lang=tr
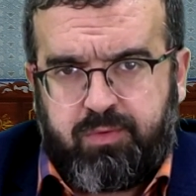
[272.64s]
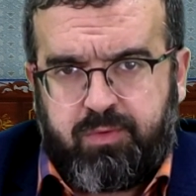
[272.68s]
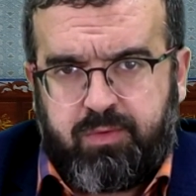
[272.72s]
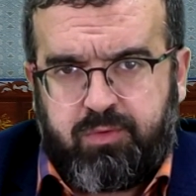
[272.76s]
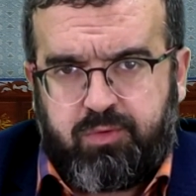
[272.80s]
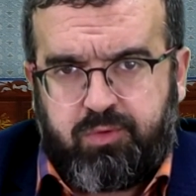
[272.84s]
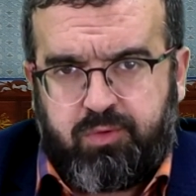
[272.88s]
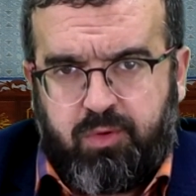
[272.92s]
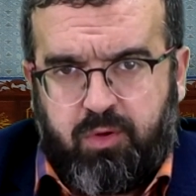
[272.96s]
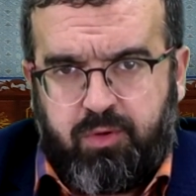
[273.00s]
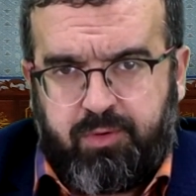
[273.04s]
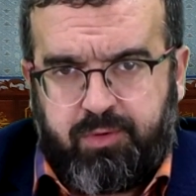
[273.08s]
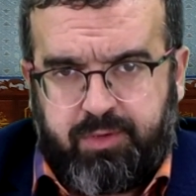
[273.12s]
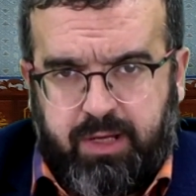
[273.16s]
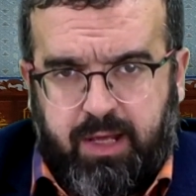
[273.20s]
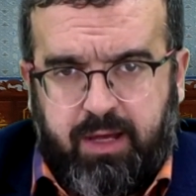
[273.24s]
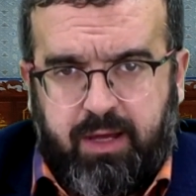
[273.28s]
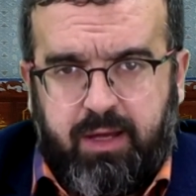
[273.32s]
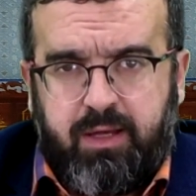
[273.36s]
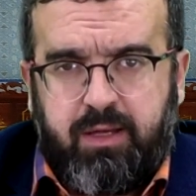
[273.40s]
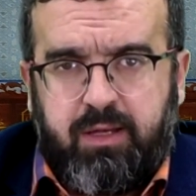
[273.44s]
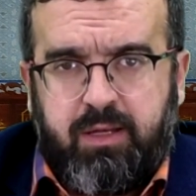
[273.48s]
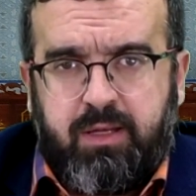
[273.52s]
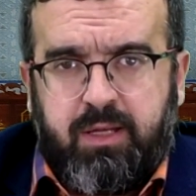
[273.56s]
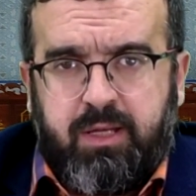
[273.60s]

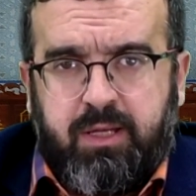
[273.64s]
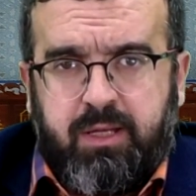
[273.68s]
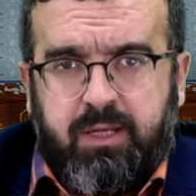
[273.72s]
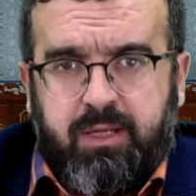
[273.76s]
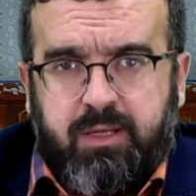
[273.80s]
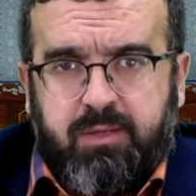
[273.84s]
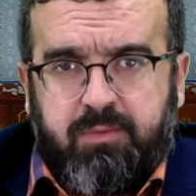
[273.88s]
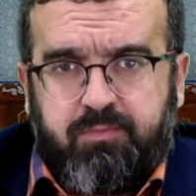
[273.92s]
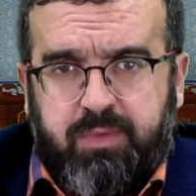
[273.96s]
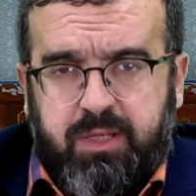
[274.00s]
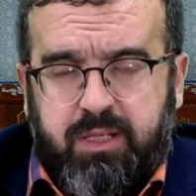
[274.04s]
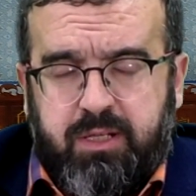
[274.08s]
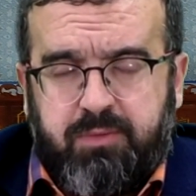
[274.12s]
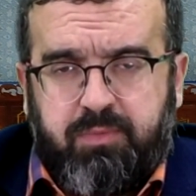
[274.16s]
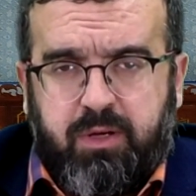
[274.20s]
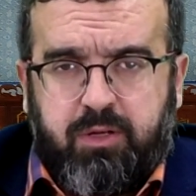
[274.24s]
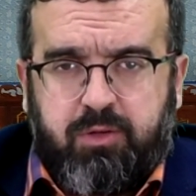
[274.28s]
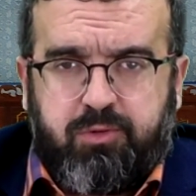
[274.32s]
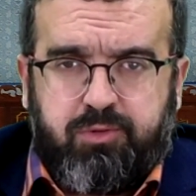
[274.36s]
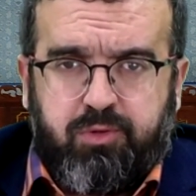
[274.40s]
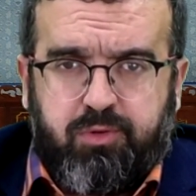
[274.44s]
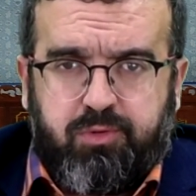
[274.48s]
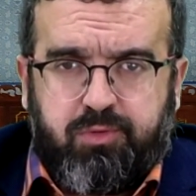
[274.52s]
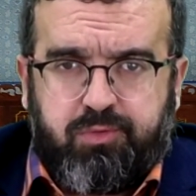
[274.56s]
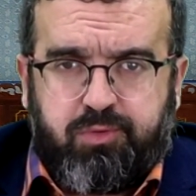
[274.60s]
sonra bir
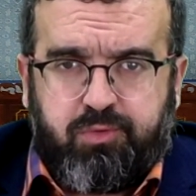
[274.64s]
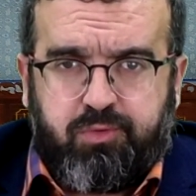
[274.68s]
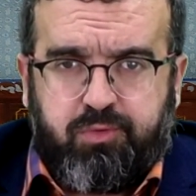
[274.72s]
bakıyoruz